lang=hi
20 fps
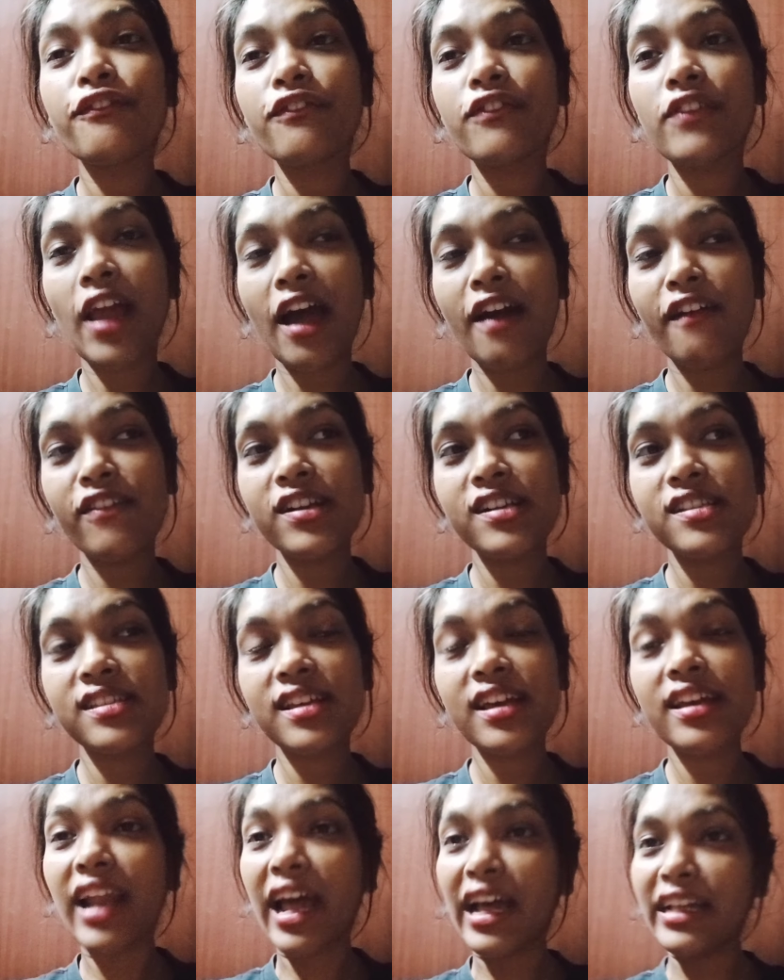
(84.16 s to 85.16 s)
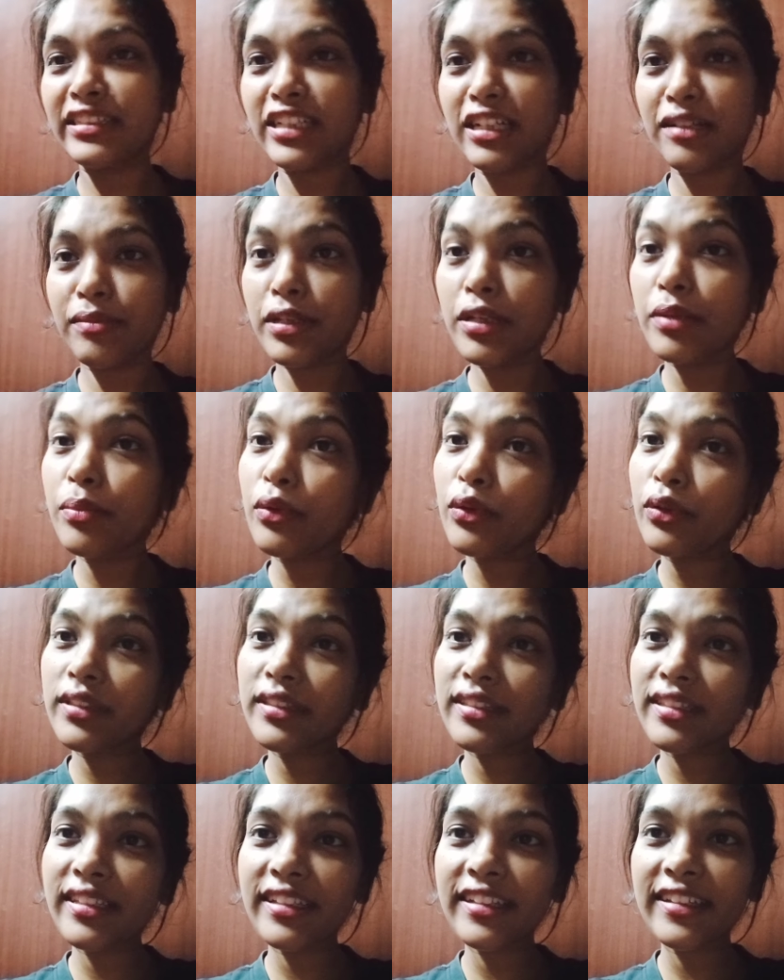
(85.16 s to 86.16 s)
फ्लावर्स का राजा भी
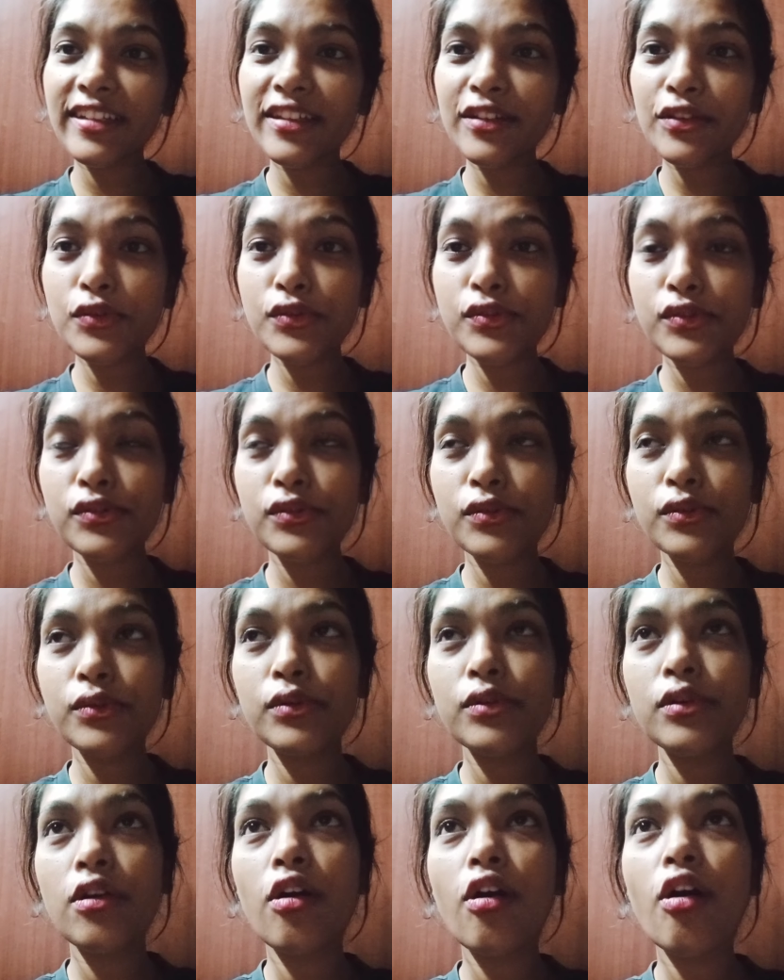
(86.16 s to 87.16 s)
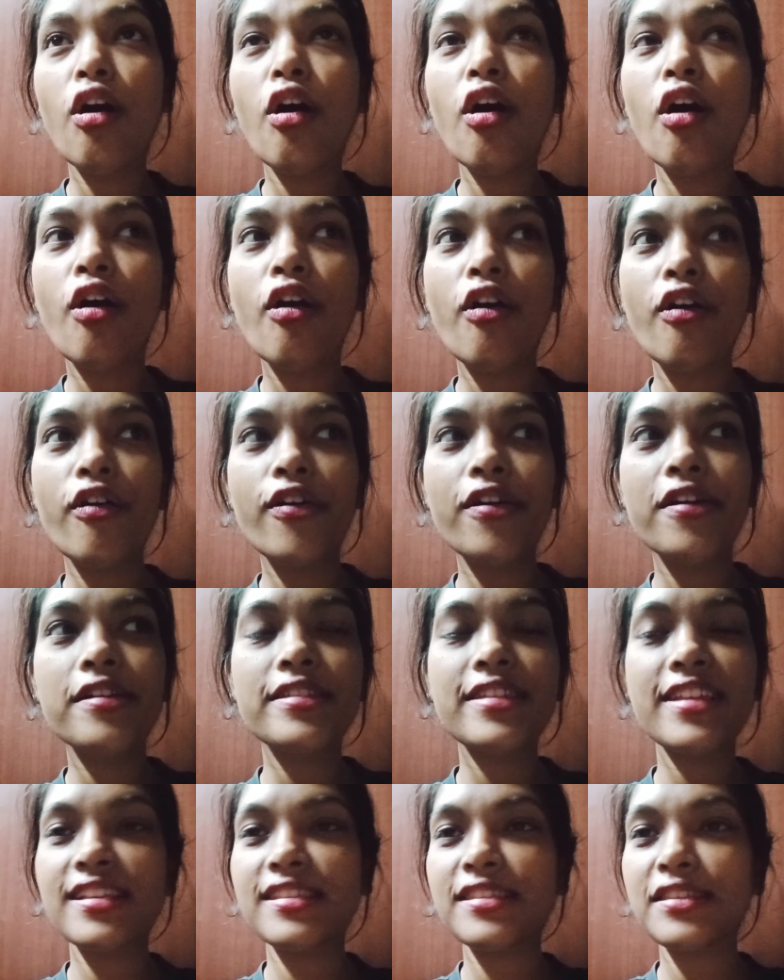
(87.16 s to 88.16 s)
बोलते हैं रोज़ को और
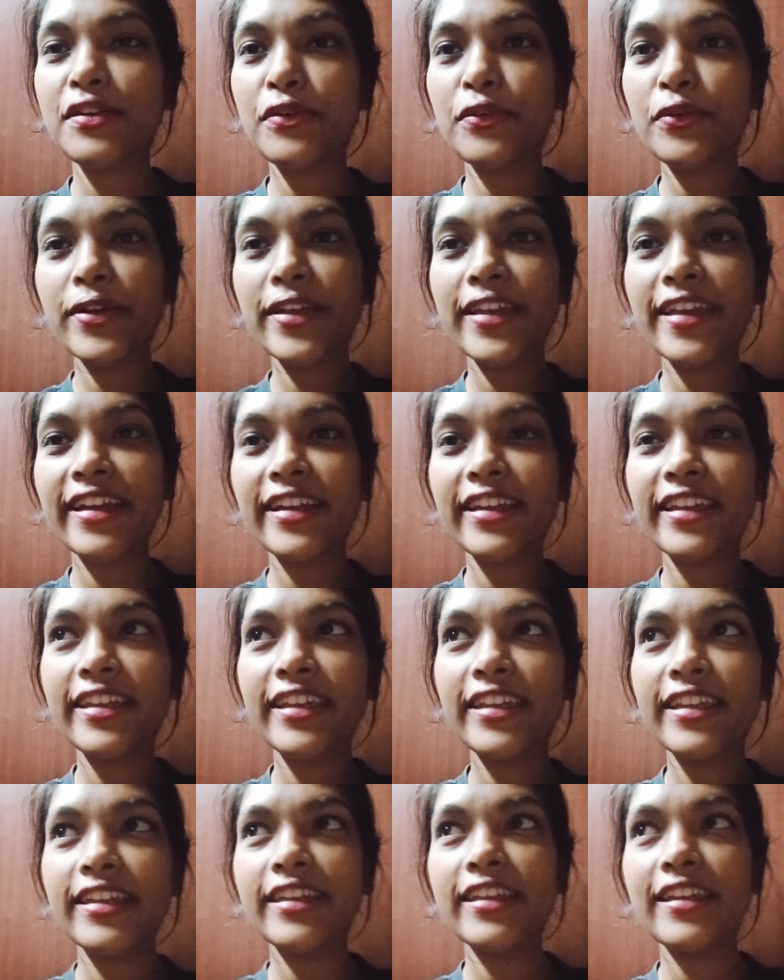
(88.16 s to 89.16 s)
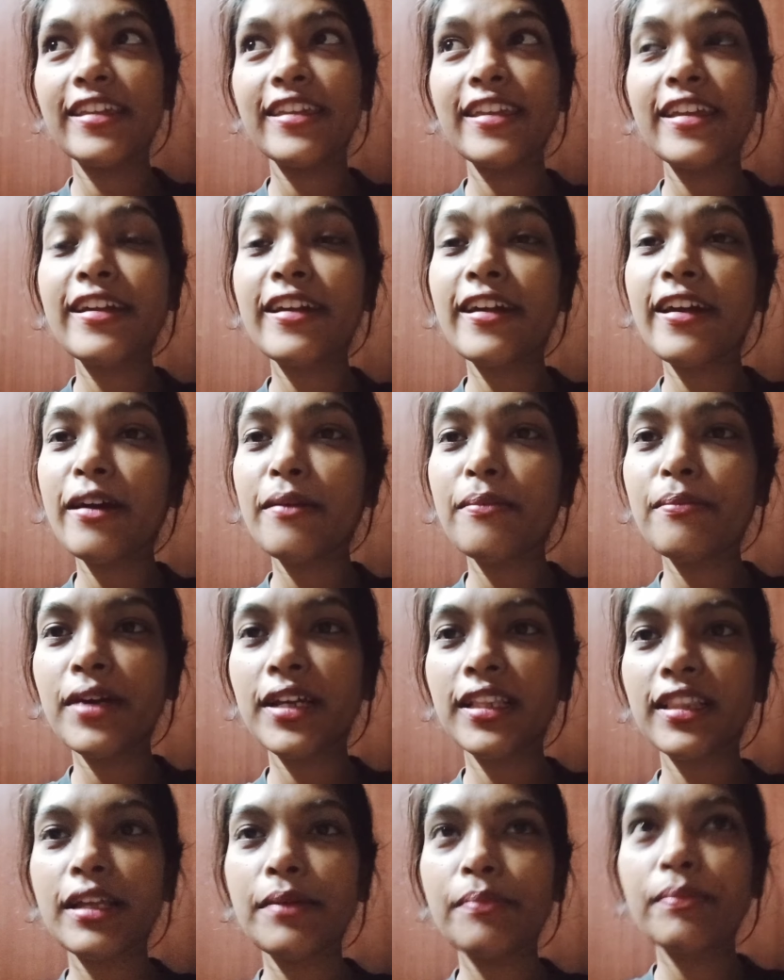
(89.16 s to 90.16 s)
जैसा हो गया कि ये कब
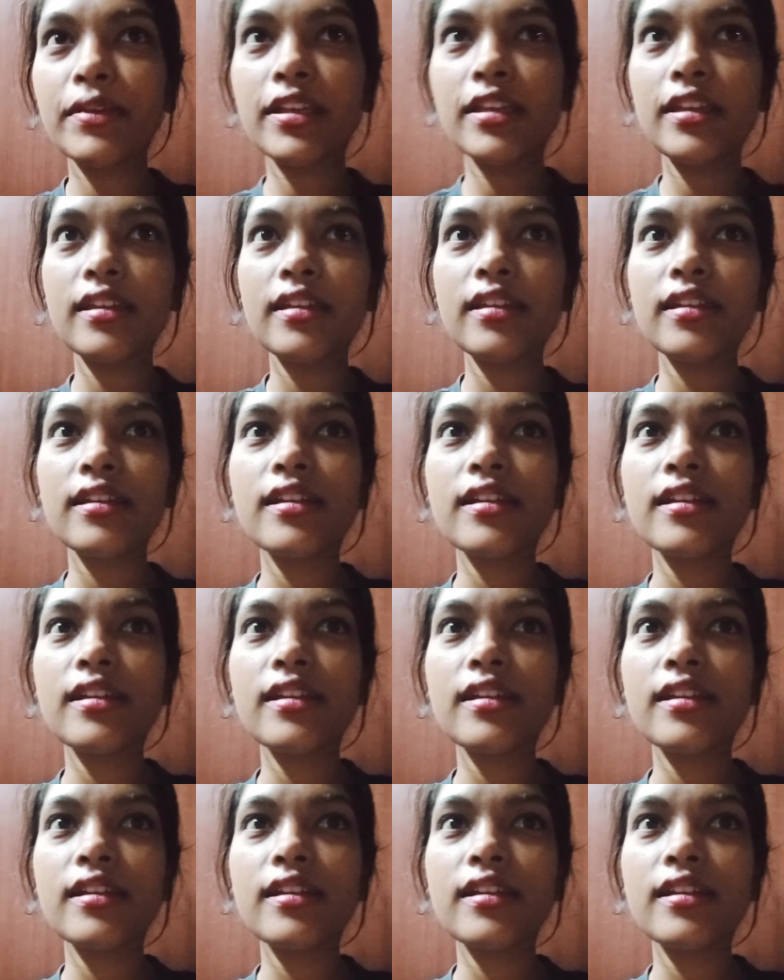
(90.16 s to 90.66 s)
मतलब कि